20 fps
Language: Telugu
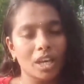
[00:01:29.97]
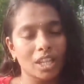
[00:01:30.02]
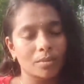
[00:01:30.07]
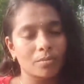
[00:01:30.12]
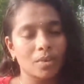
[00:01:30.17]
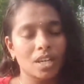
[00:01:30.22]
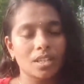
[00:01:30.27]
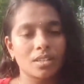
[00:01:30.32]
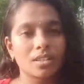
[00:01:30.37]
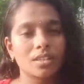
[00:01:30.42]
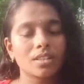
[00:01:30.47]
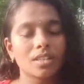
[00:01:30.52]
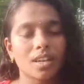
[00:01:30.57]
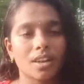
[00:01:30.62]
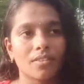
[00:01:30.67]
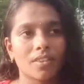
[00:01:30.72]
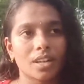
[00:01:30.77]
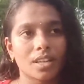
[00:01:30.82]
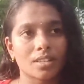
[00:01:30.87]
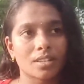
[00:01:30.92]
పద్మాసనం
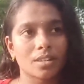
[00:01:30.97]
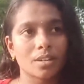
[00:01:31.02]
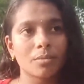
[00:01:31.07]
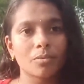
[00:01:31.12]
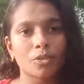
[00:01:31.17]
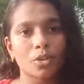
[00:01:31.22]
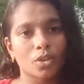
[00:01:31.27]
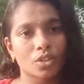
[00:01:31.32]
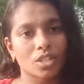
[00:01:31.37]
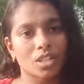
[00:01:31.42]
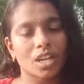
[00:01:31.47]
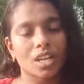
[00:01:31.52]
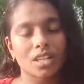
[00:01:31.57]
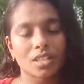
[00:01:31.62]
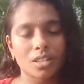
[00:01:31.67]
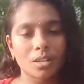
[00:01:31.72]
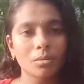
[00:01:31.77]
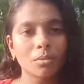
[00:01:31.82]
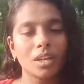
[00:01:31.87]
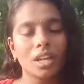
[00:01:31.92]
శవాసనం
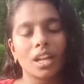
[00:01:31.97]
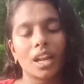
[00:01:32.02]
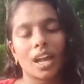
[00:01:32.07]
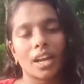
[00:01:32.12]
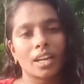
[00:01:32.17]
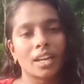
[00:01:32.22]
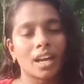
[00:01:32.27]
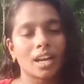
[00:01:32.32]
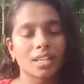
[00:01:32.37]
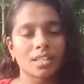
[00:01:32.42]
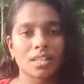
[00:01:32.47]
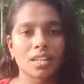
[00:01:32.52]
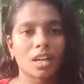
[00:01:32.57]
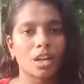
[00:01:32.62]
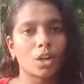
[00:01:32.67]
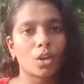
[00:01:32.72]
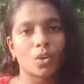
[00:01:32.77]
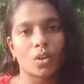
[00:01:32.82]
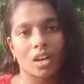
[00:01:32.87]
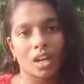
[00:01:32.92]
వృక్షాసనం ఇలా అన్ని
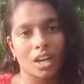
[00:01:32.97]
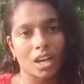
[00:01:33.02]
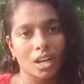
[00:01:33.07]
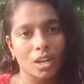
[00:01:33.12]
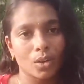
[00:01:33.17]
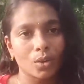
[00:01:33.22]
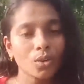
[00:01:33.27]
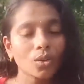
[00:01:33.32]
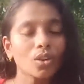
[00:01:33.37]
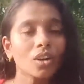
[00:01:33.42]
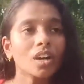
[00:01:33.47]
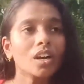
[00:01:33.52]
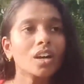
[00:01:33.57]
ఆసనాల్లో ఉండగలను